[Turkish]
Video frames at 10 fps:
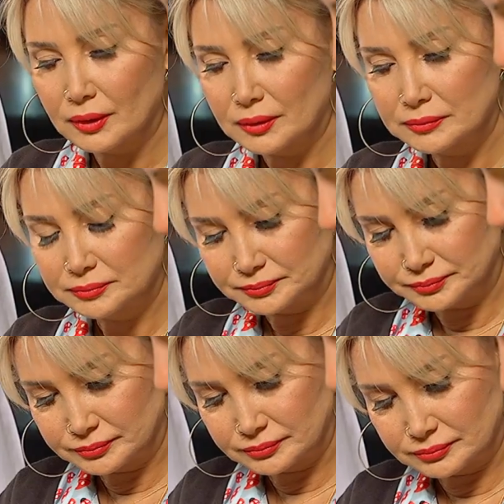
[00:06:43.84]
Ortasına
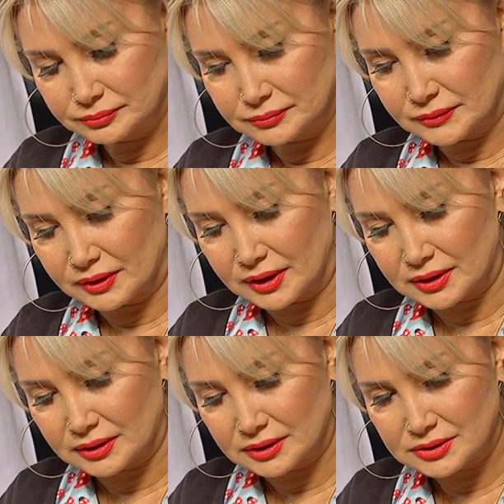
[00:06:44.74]
ceviz koyuyorum. Vay
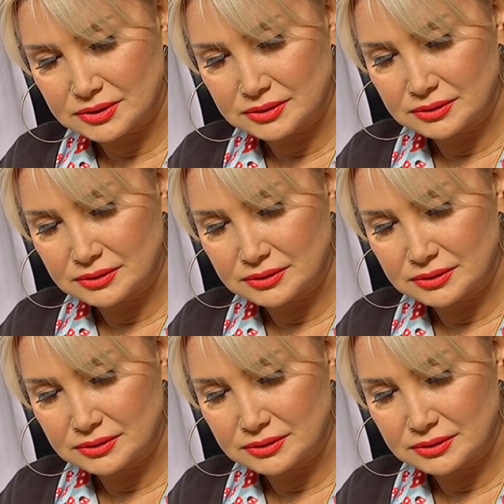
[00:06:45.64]
arkadaş.